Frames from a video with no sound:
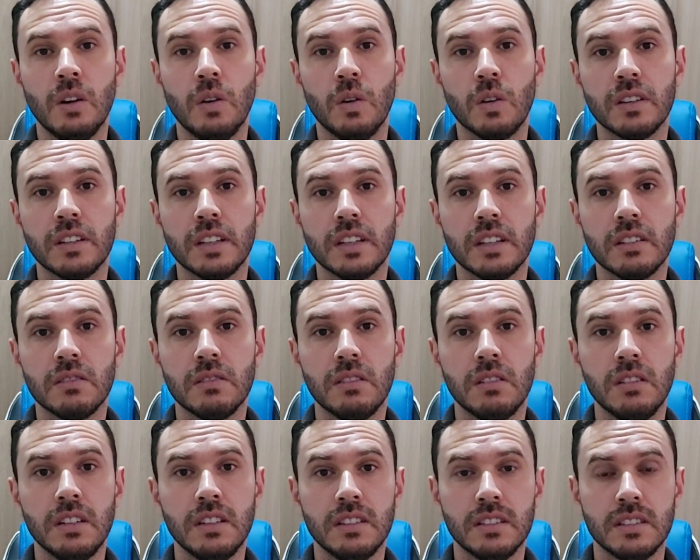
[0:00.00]
Outra
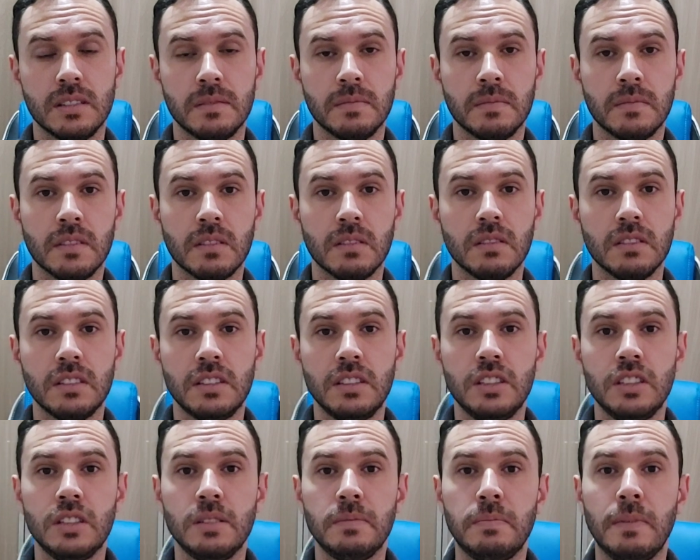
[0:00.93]
coisa, quando a
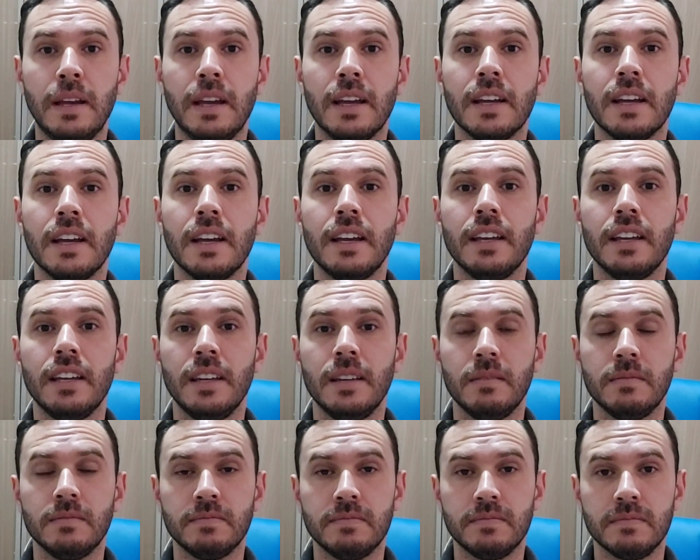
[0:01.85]
gente pega
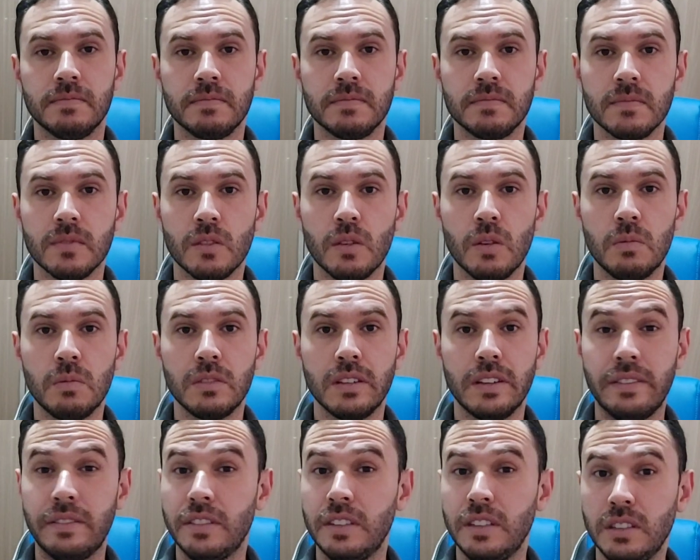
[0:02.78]
aí como
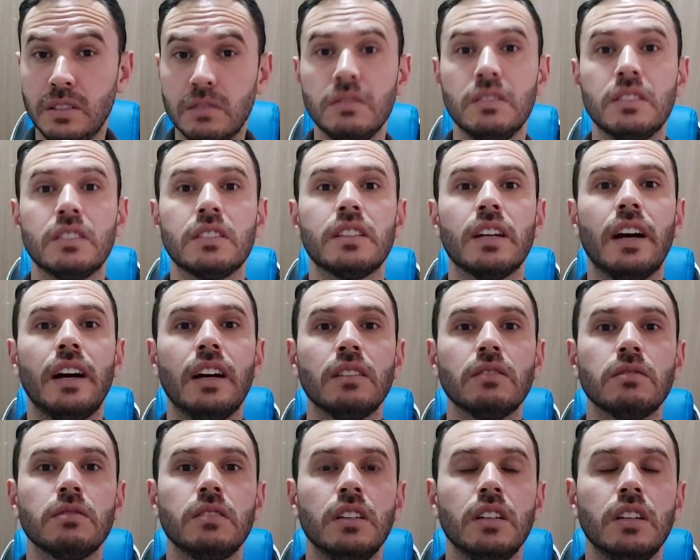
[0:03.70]
dever do
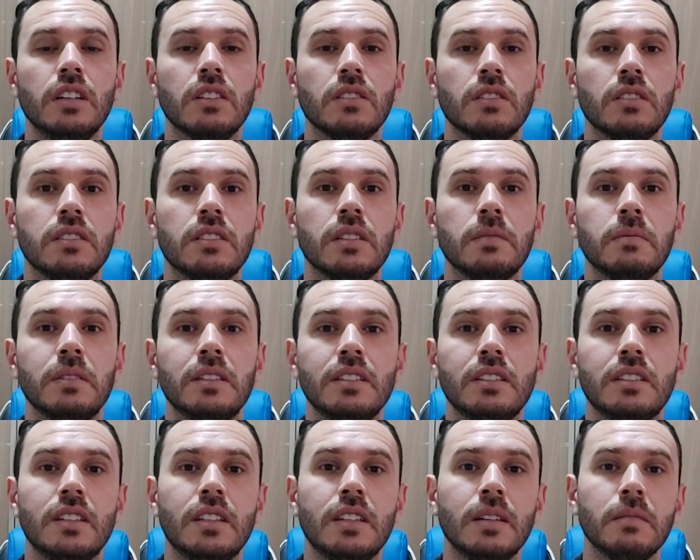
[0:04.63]
Estado, nós
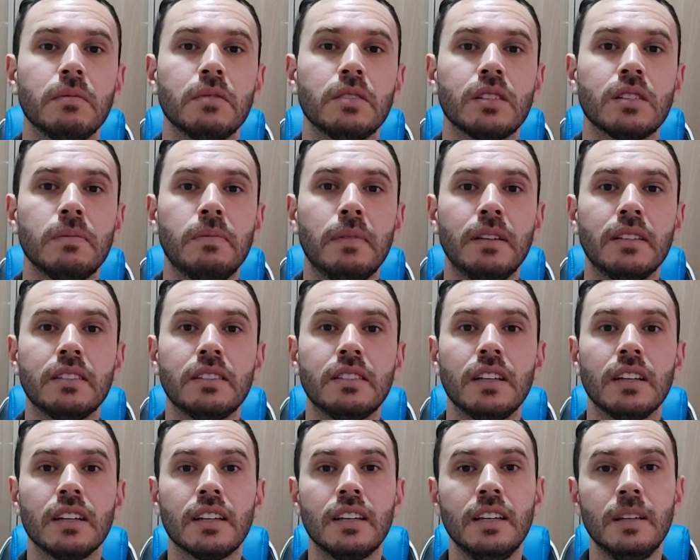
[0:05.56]
também temos que
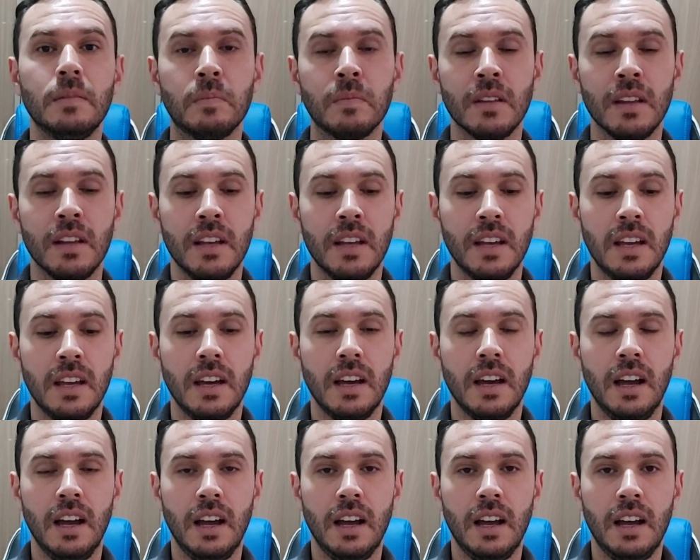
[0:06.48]
pensar que
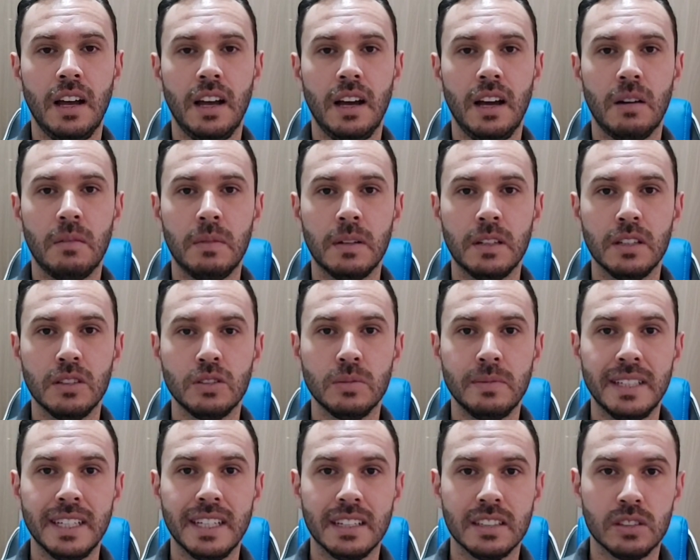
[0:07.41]
a, a uma das
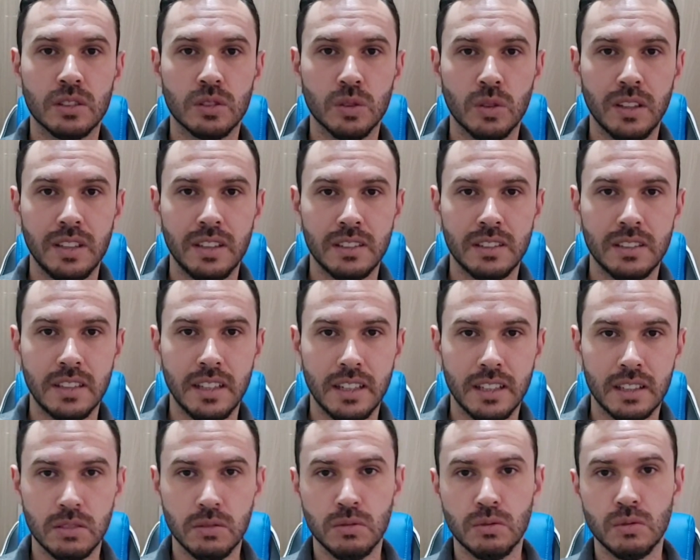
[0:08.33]
obrigações,
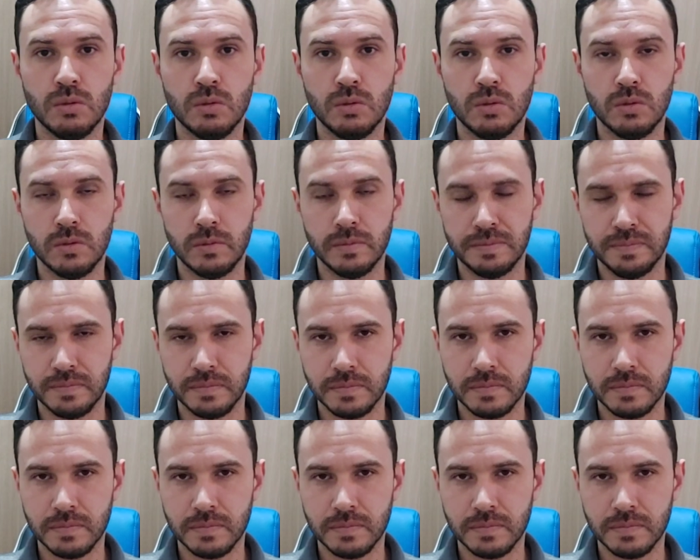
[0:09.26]
né, do